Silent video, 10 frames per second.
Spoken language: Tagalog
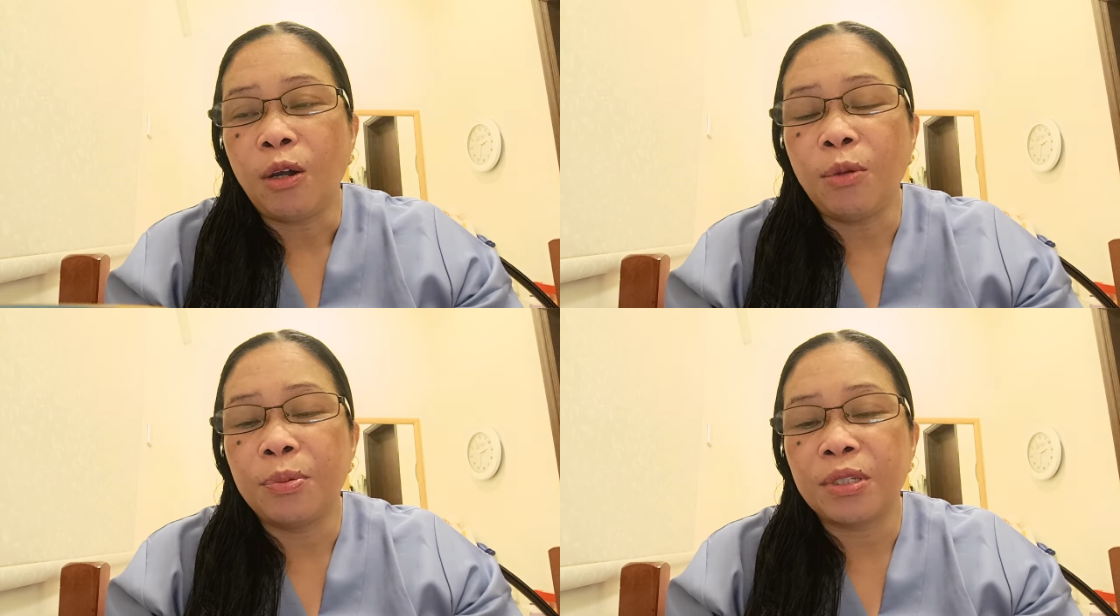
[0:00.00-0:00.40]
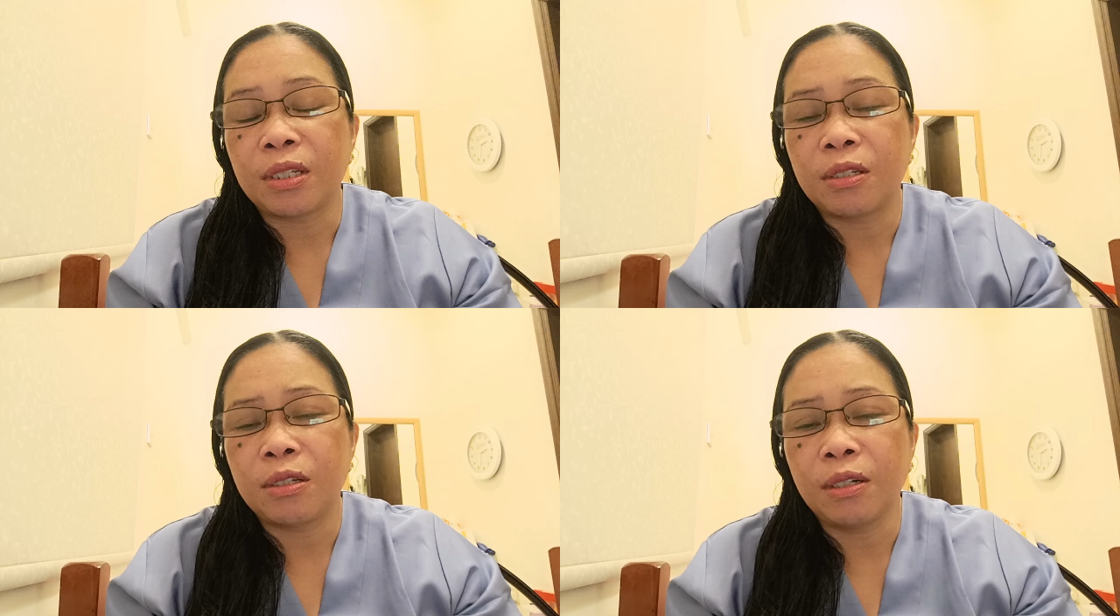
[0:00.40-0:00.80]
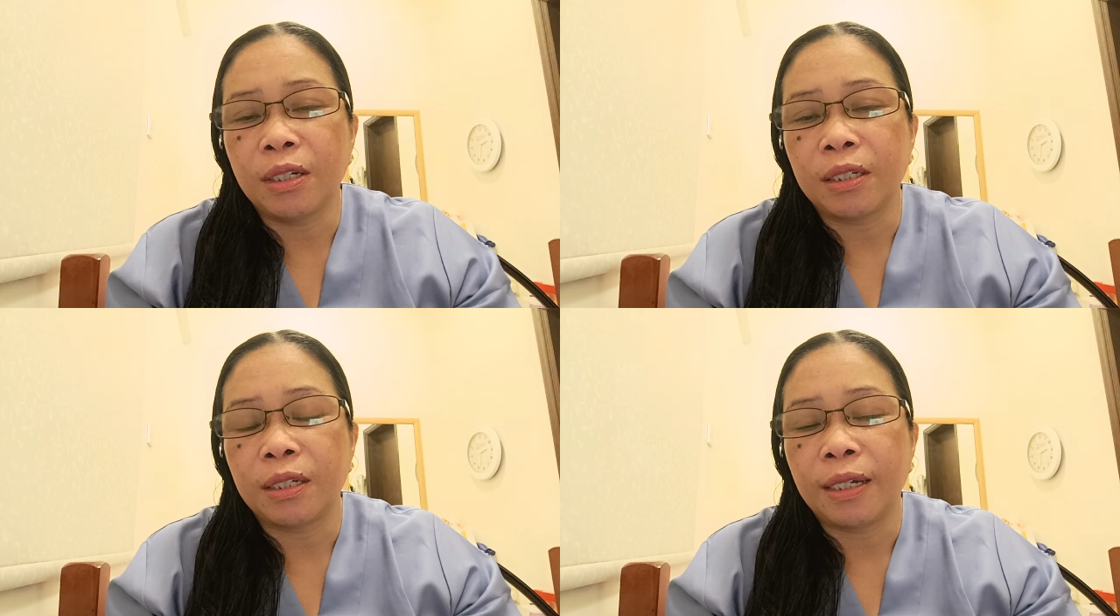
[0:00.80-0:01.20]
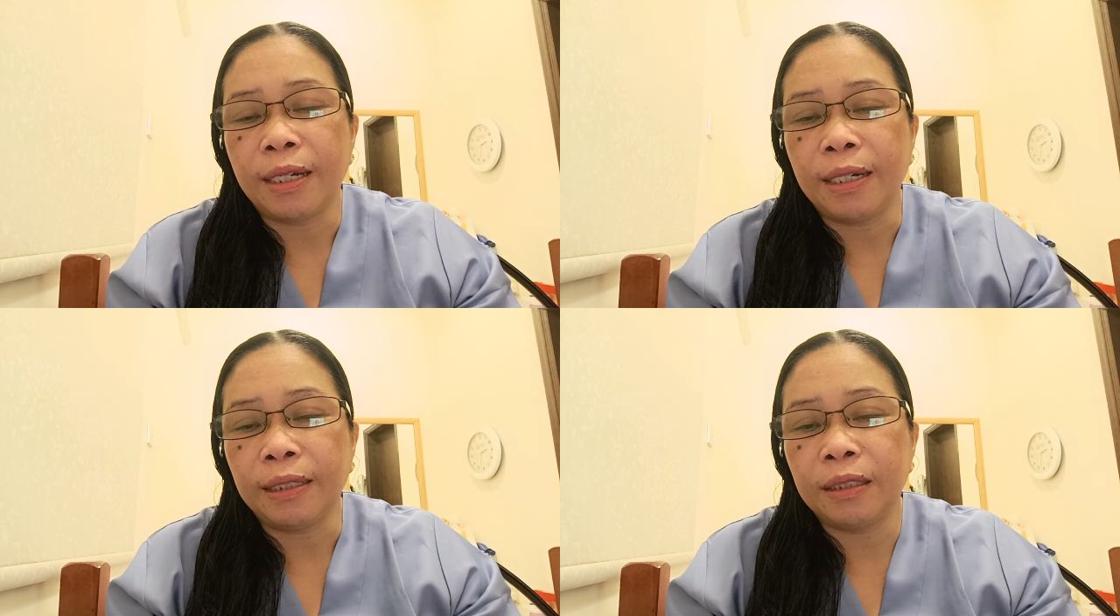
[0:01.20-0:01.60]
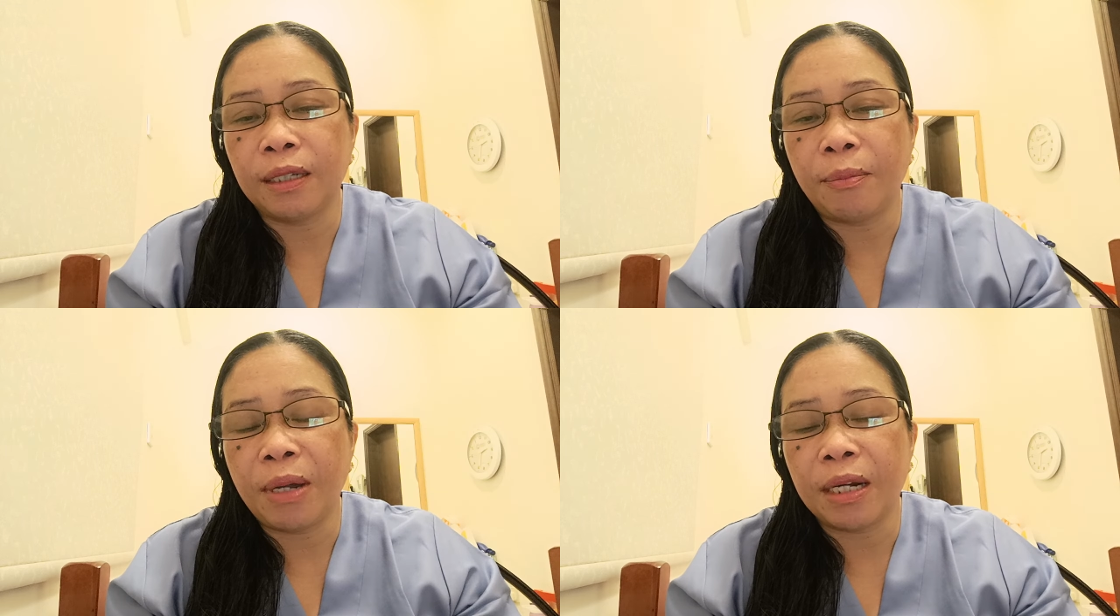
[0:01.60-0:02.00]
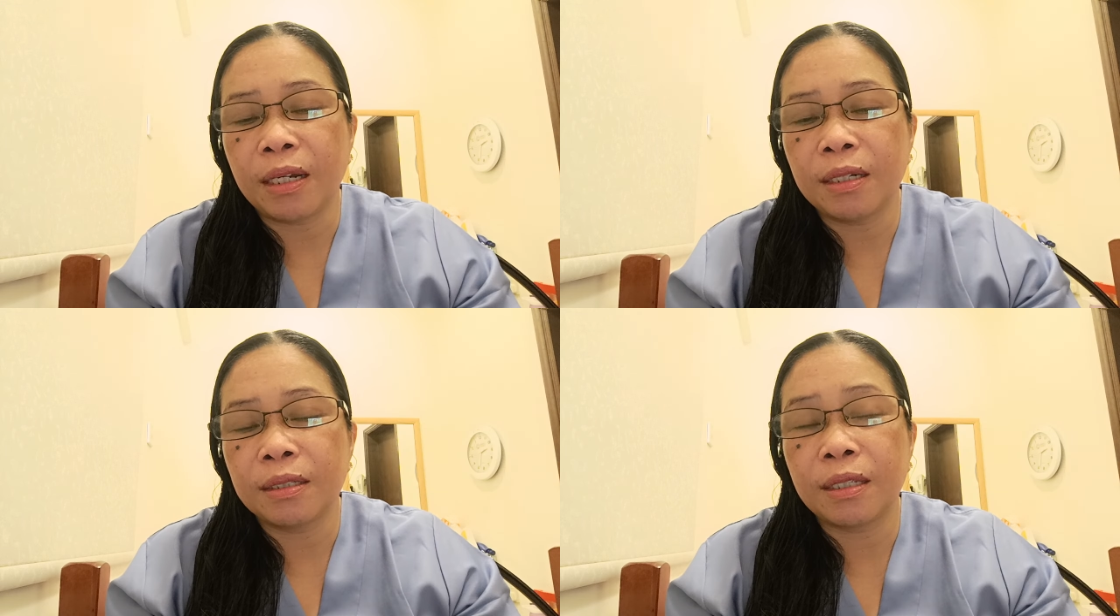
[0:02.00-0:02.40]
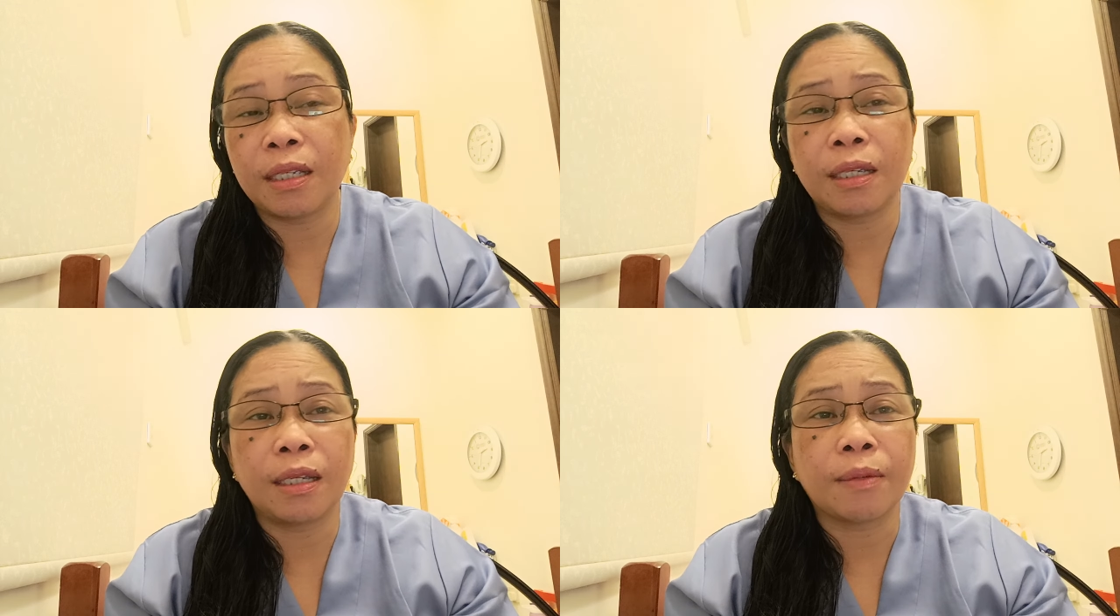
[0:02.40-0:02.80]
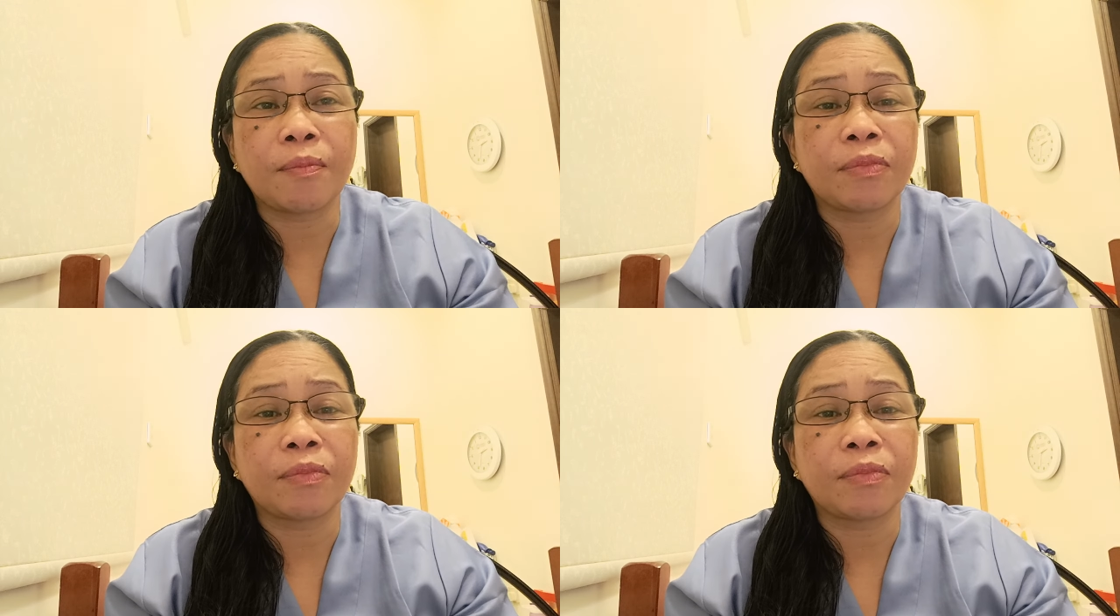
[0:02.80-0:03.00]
oposisyon. At uh, parang si